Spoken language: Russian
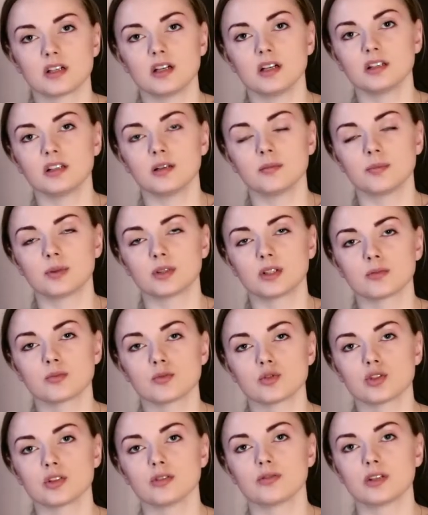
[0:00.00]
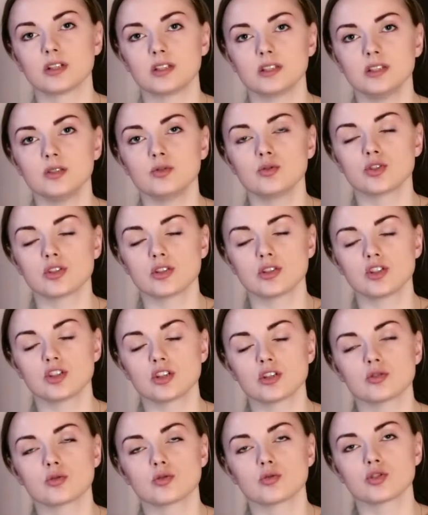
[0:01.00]
странам, потому что в России уже
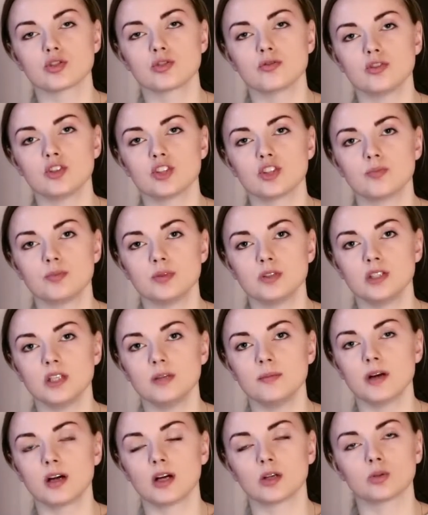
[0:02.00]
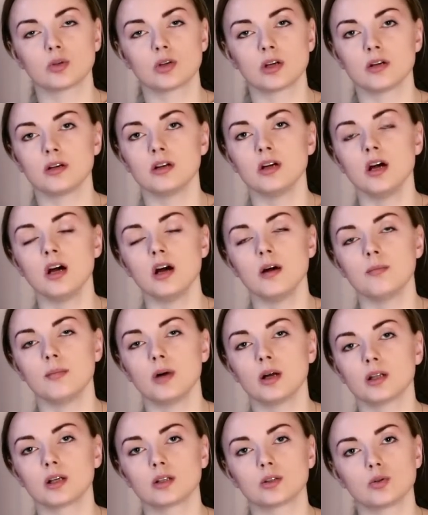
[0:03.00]
сейчас тоже ВИЧ-эпидемия, о которой
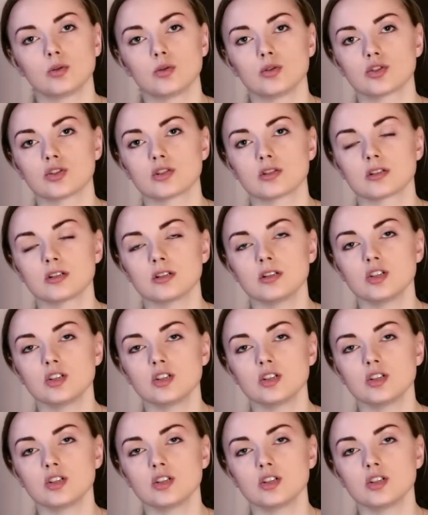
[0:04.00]
мало кто хочет